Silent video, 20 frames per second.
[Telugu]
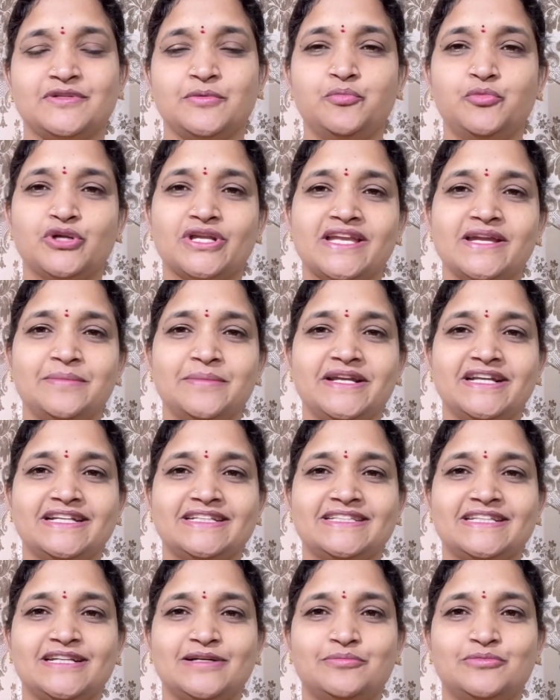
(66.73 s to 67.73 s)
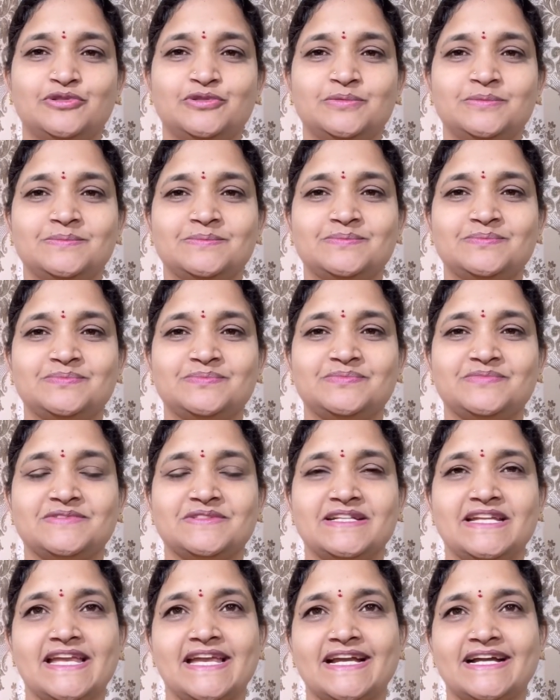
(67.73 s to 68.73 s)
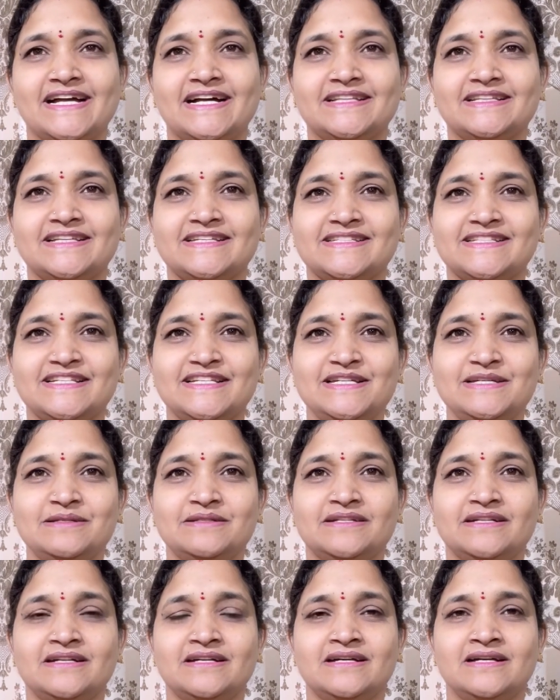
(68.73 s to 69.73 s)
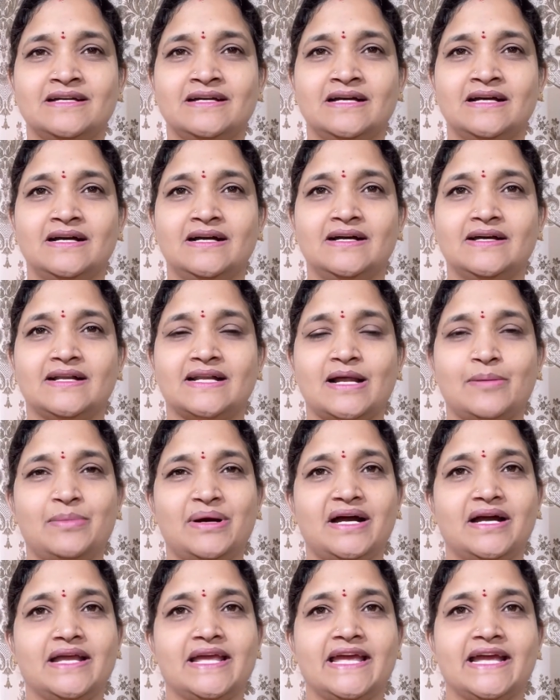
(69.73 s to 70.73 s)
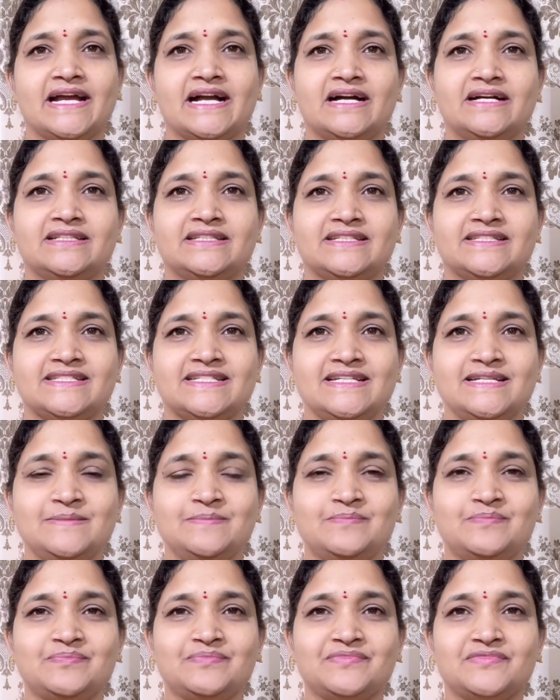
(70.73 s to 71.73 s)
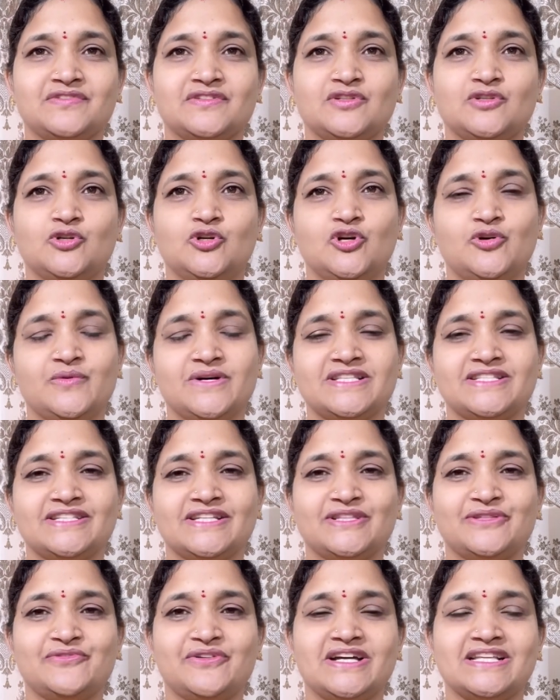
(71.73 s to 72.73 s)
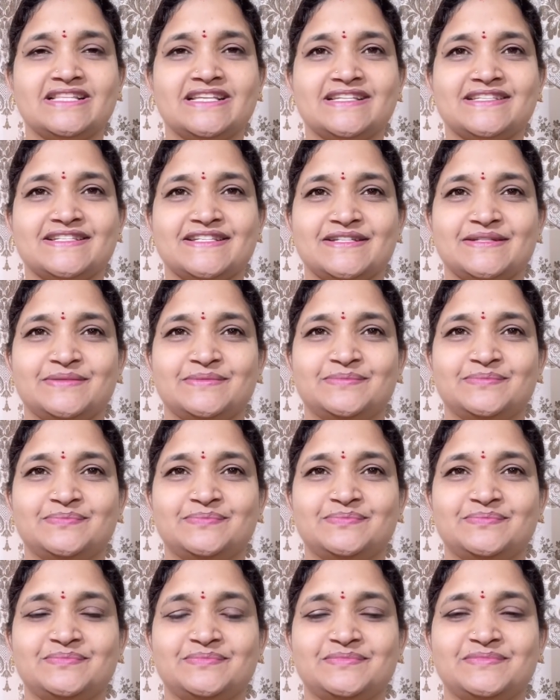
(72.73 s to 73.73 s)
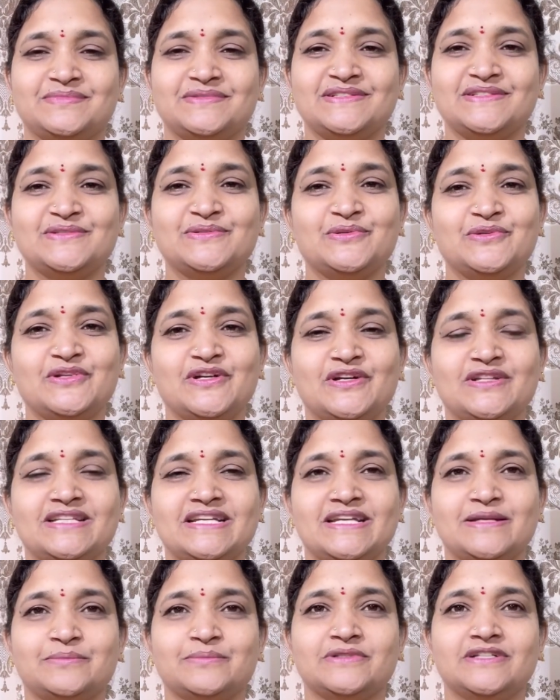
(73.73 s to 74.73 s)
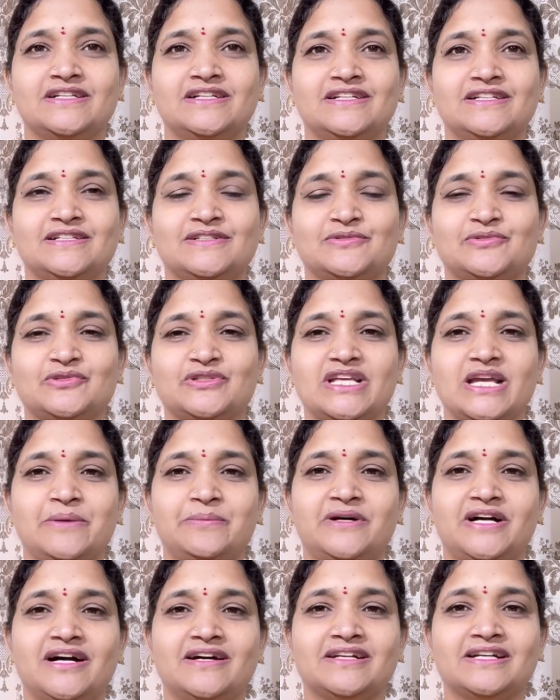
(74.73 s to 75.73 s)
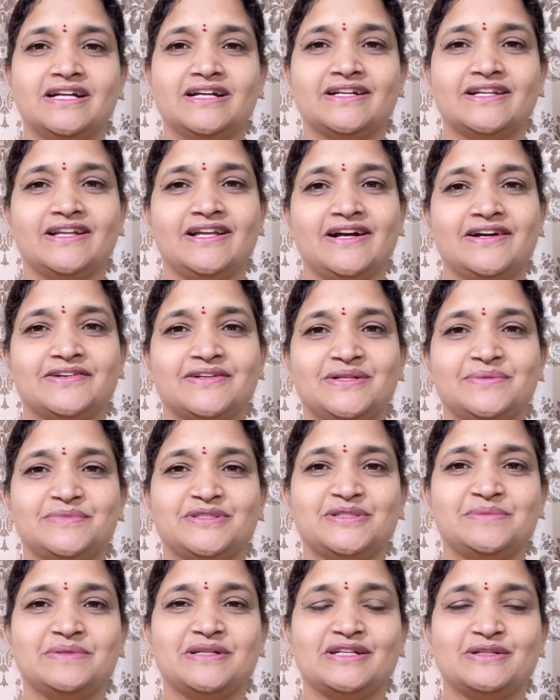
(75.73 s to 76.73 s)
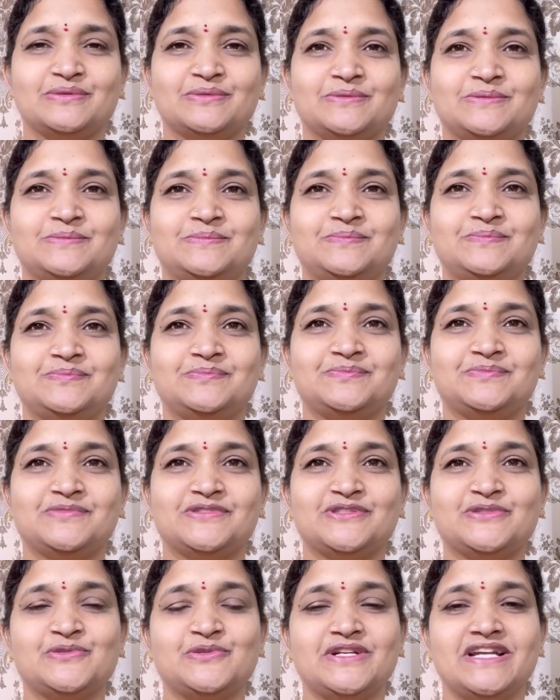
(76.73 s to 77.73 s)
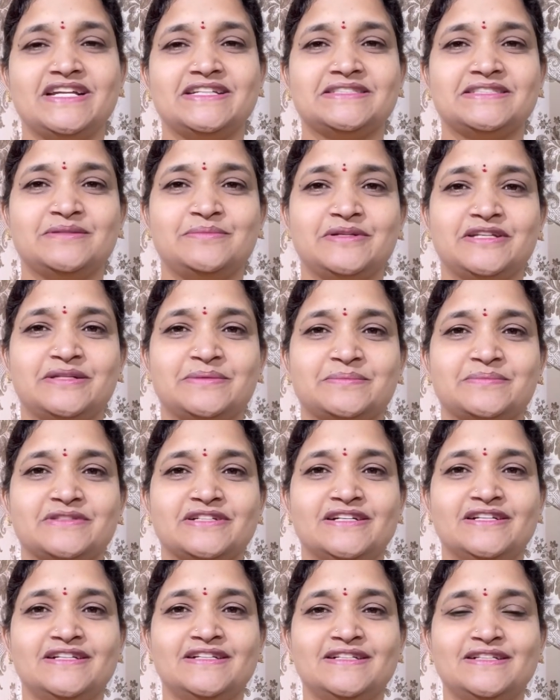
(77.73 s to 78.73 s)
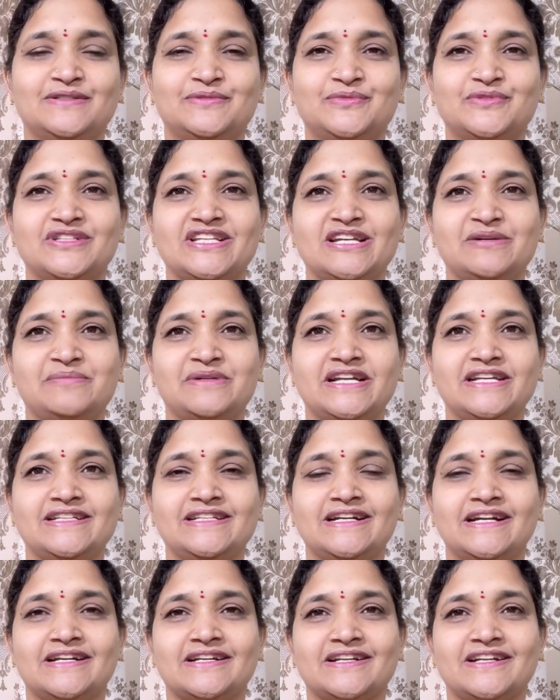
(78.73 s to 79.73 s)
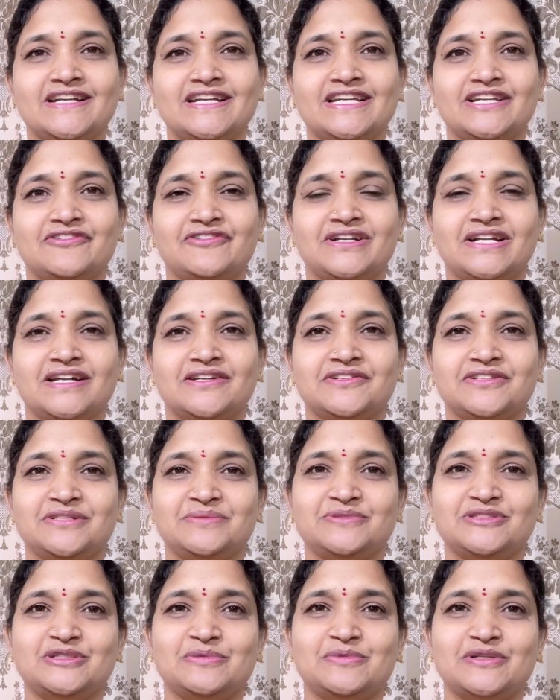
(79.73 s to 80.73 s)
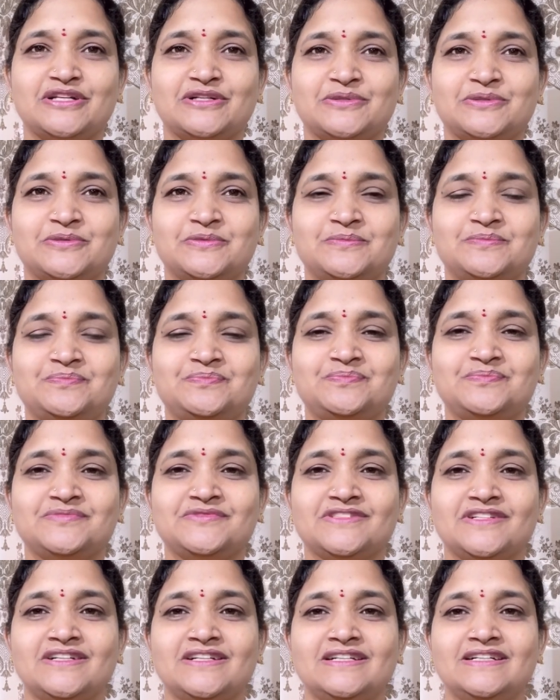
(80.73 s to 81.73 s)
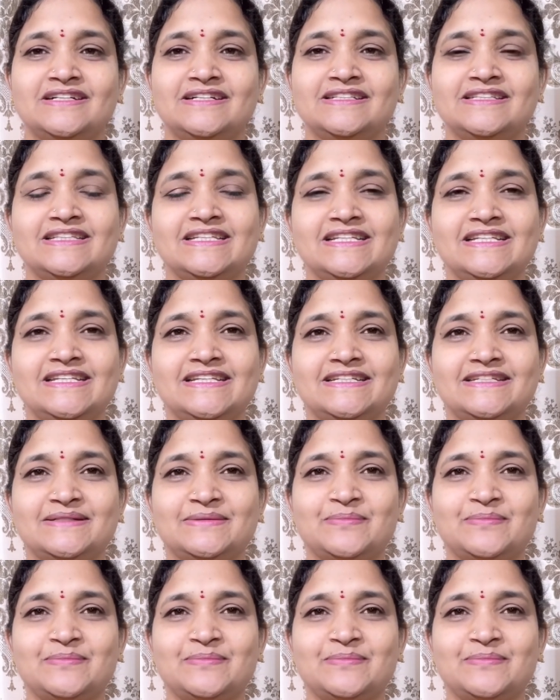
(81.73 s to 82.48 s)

ముఖ్యమైన దినము ఏకాదశి రమా ఏకాదశి గోవత్స ద్వాదశి సూర్యోదయం ఉదయం ఆరు గంటల ఆరు నిమిషములకు సూర్యాస్తమయం ఉదయం ఐదు గంటల ఇరవై నాలుగు నిమిషములకు తిది